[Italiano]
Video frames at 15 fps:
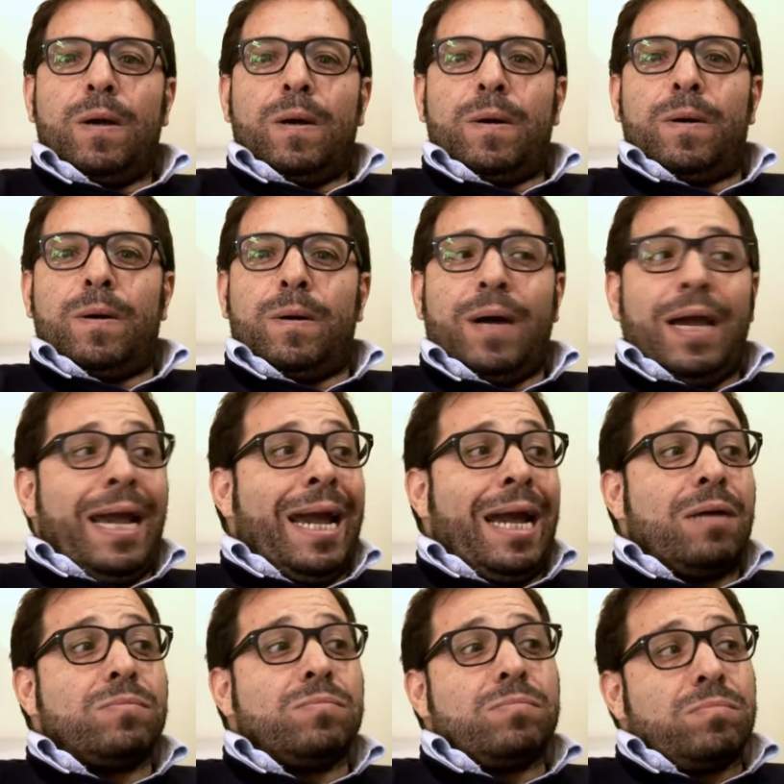eh, è,
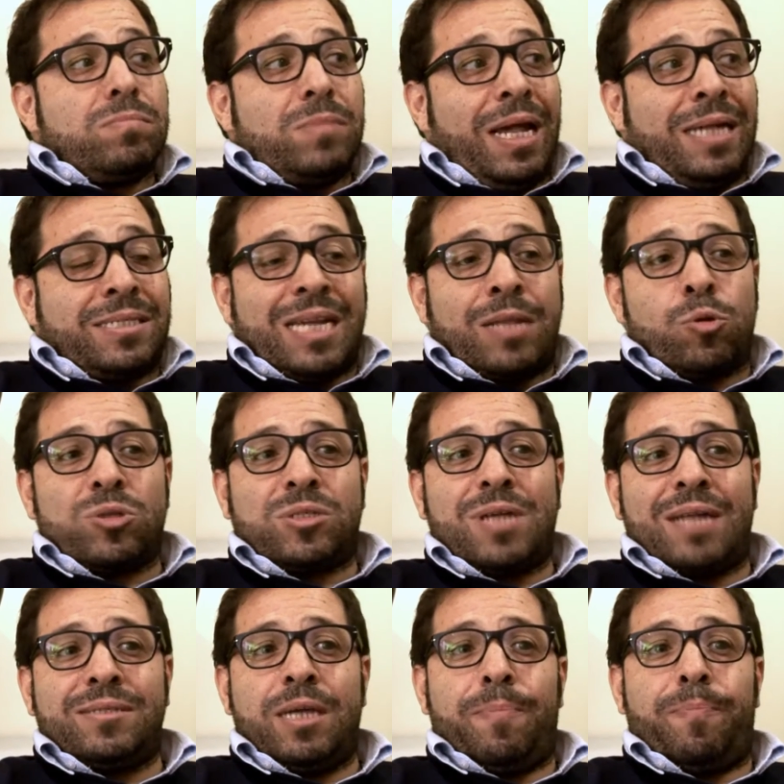essendo
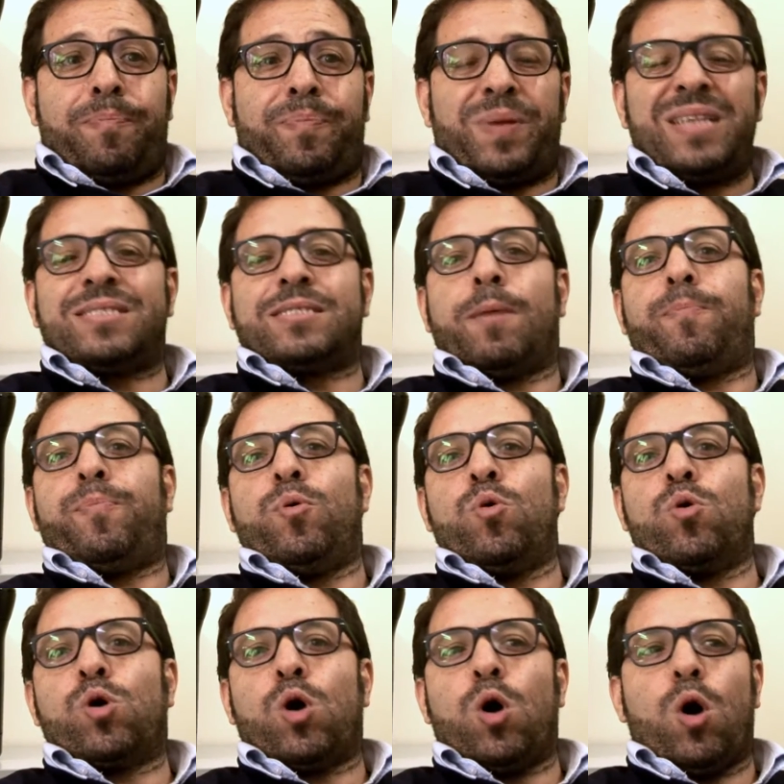state
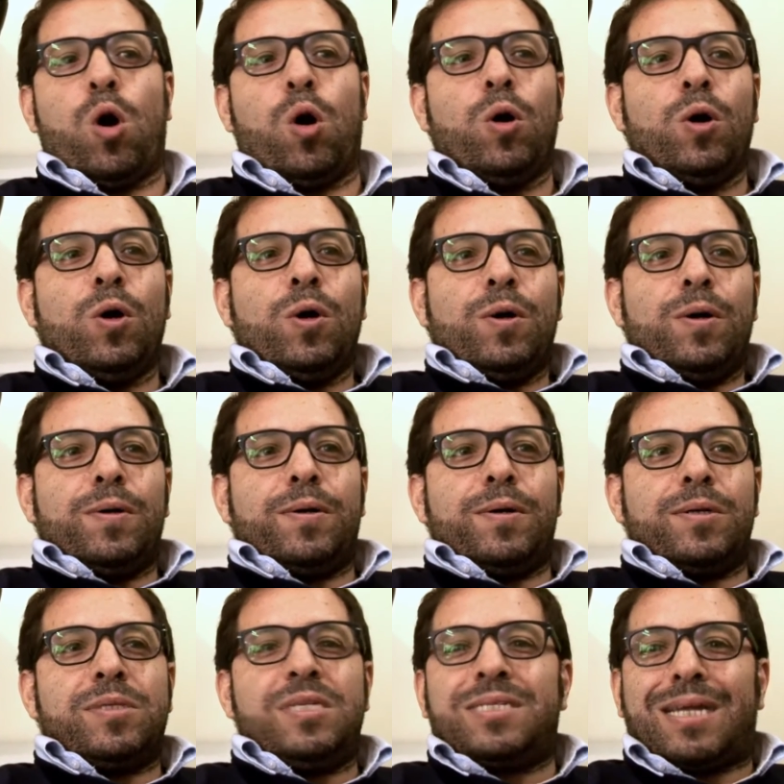pressappoco eh,
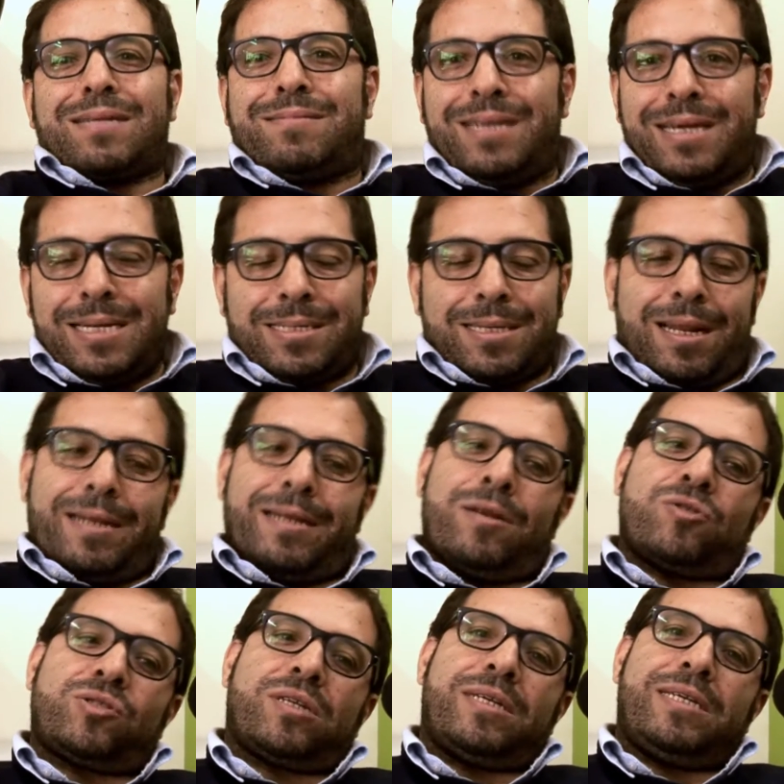disattese le
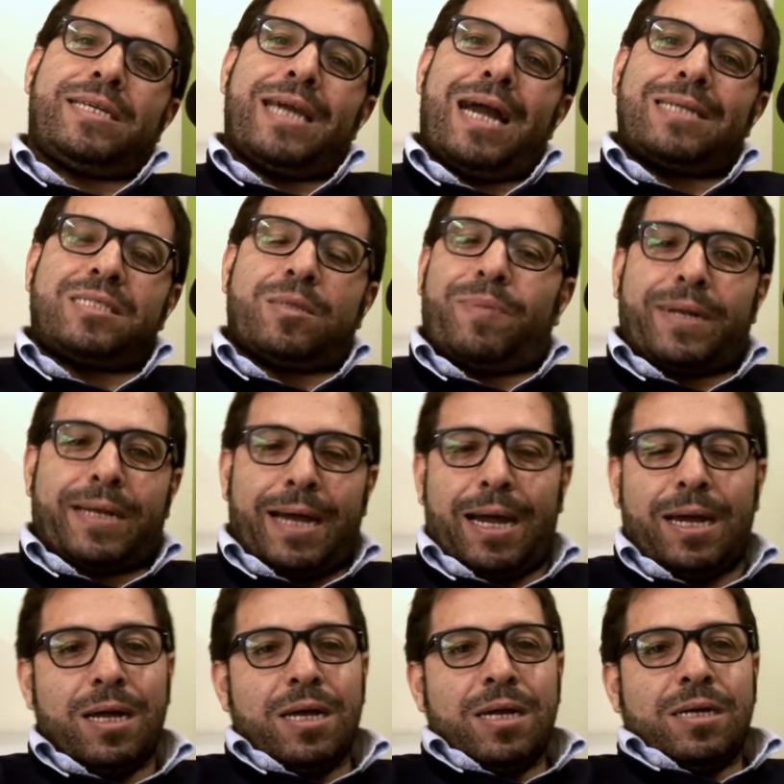nostre richieste perché
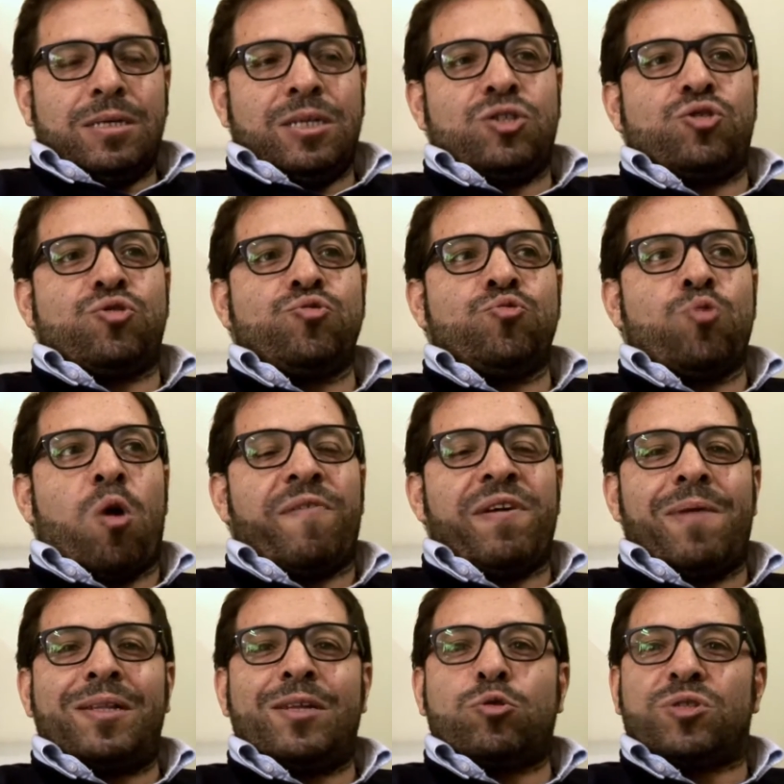nessuno
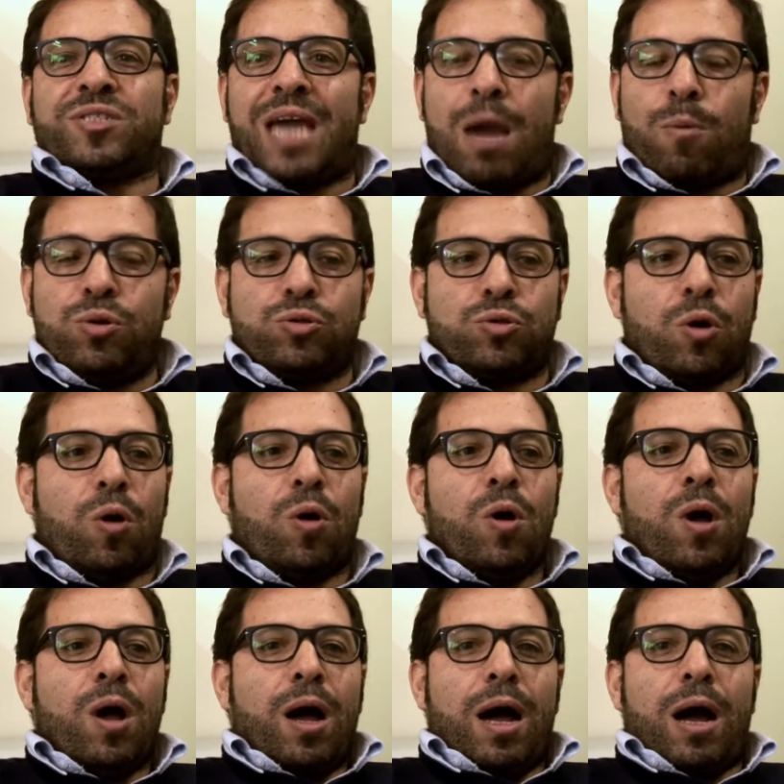aveva dato seguito
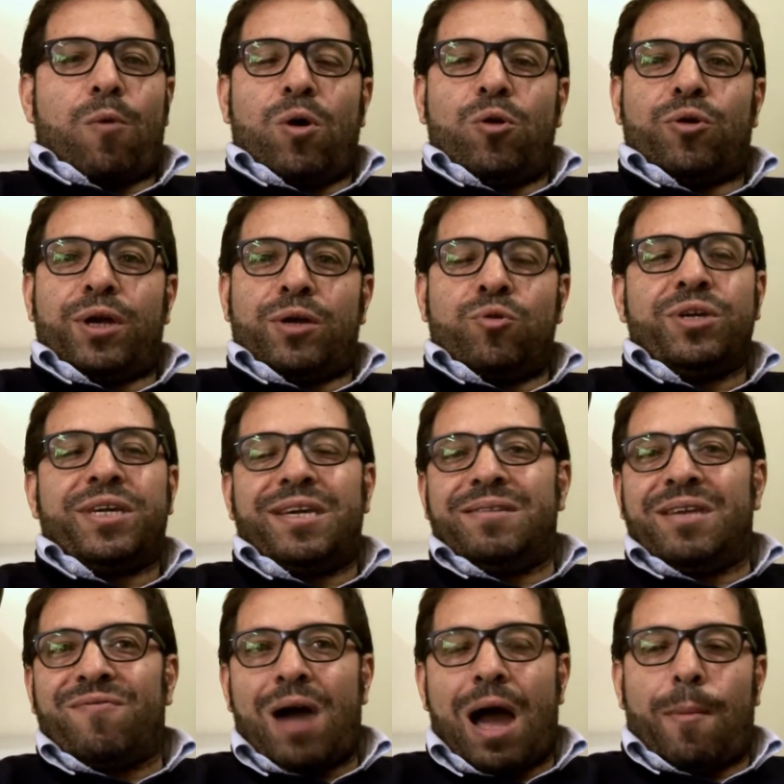a quello che noi
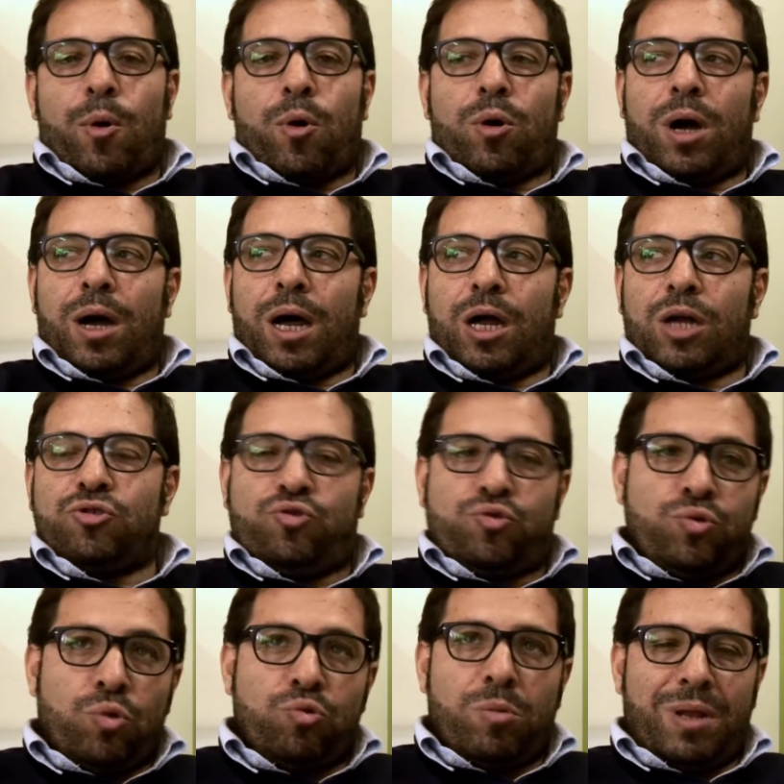chiedevamo a
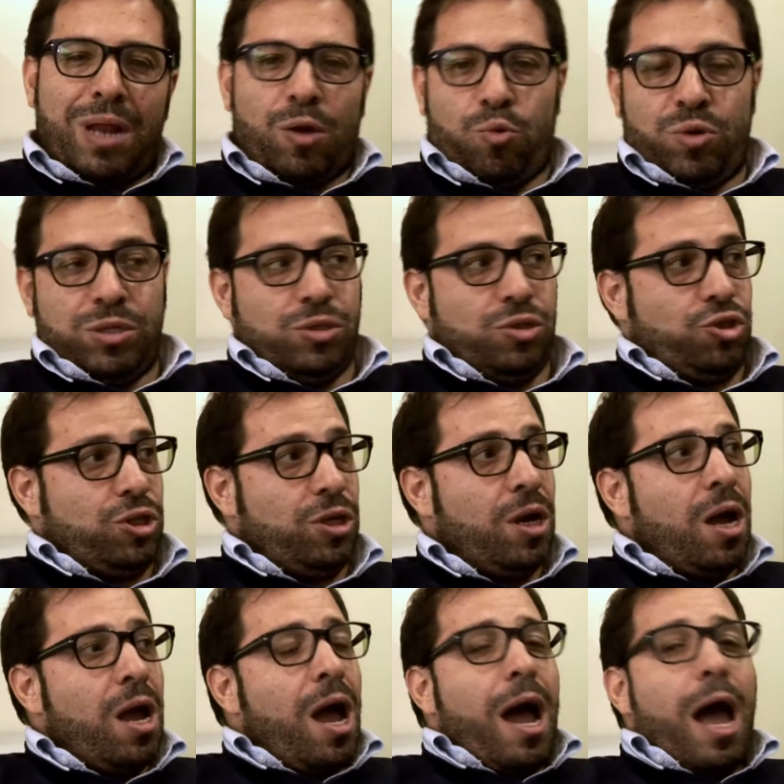giugno 2015,
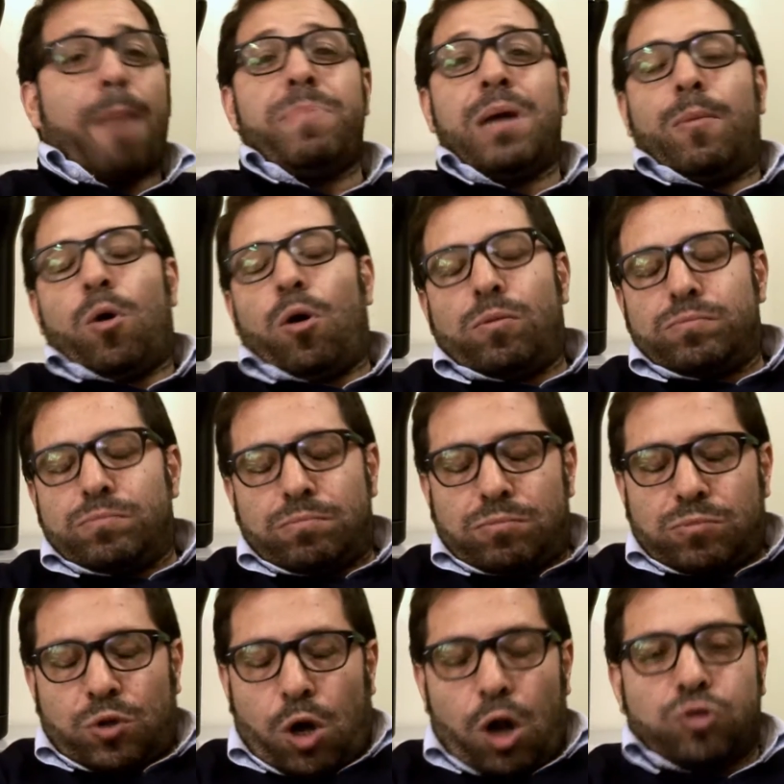abbiamo
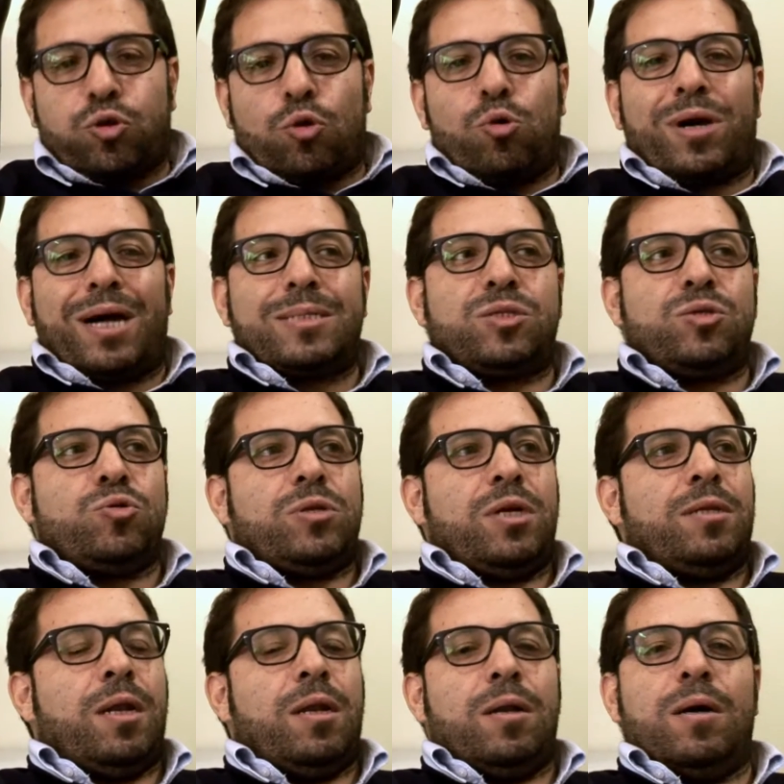colto l'occasione
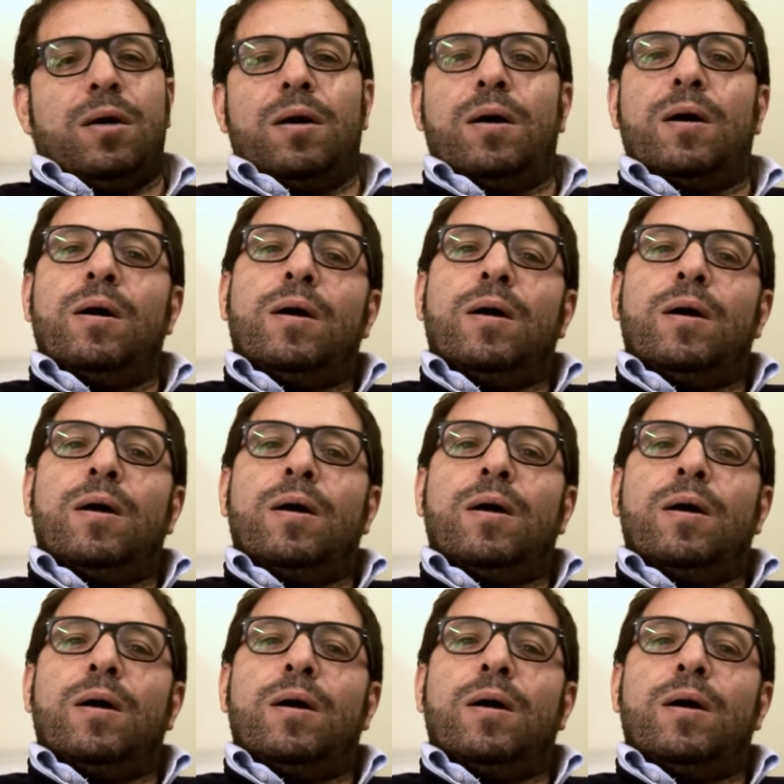del,